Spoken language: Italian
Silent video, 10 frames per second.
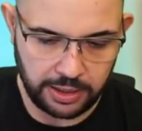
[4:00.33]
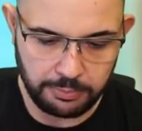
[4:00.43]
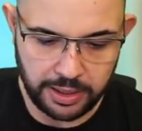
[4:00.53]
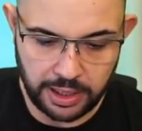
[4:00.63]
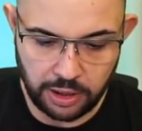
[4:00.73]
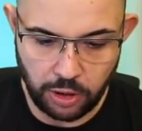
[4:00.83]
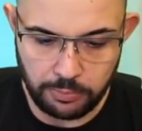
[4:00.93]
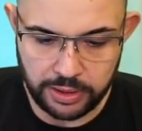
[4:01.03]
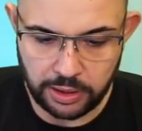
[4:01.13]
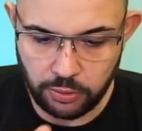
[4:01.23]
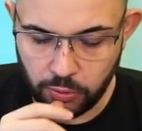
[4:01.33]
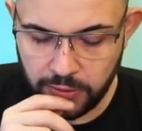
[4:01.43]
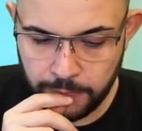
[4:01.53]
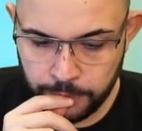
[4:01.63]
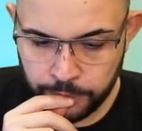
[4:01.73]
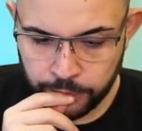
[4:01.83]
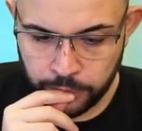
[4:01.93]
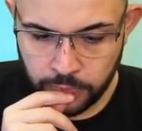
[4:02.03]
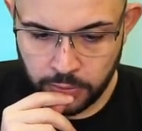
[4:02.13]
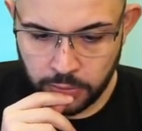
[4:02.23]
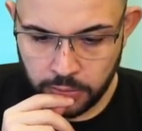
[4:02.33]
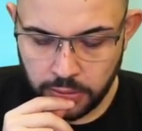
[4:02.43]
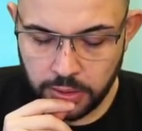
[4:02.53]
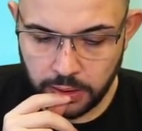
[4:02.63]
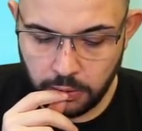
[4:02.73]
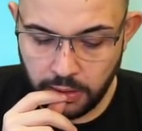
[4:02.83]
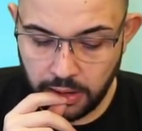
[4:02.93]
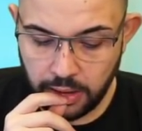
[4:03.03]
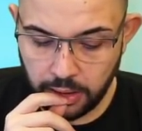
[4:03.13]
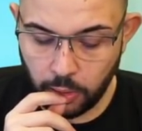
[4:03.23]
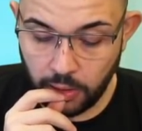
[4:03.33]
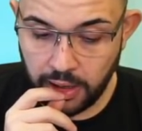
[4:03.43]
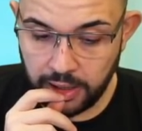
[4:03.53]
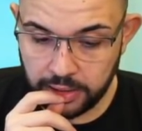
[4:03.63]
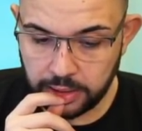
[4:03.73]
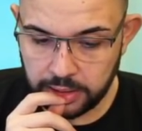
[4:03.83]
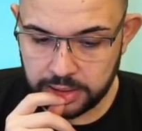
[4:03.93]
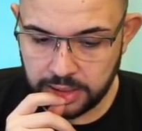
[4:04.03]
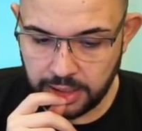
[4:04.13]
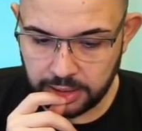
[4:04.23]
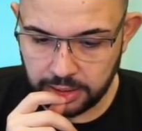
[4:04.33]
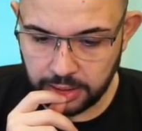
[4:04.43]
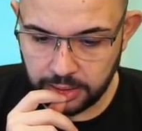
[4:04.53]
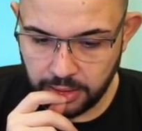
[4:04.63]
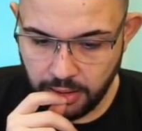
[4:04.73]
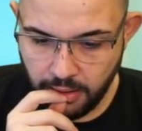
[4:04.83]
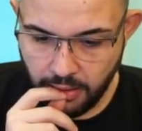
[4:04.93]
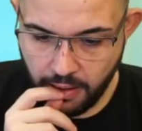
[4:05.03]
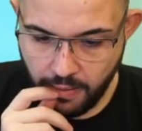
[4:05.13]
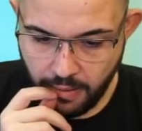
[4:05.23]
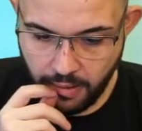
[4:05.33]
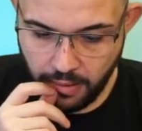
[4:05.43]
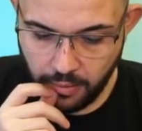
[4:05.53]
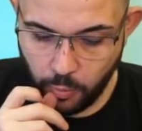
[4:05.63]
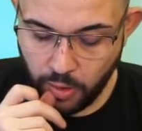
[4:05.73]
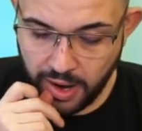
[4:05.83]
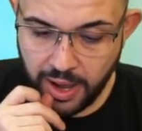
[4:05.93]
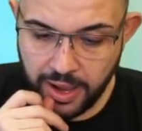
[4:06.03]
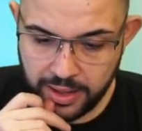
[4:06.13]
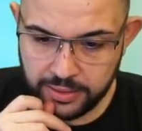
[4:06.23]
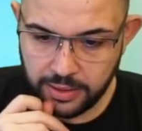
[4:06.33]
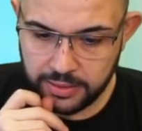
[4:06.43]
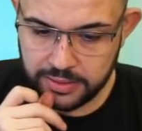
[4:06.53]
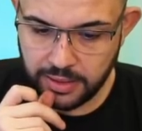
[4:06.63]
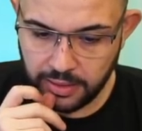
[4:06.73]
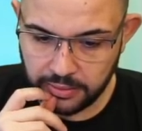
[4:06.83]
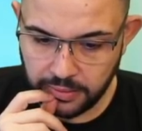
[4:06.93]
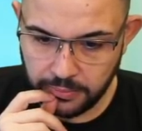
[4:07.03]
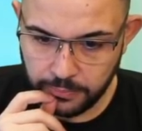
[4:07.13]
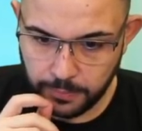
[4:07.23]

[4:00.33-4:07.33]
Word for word: barile goblin a lui. Eh, qua, qua è interessante. Qua è interessante.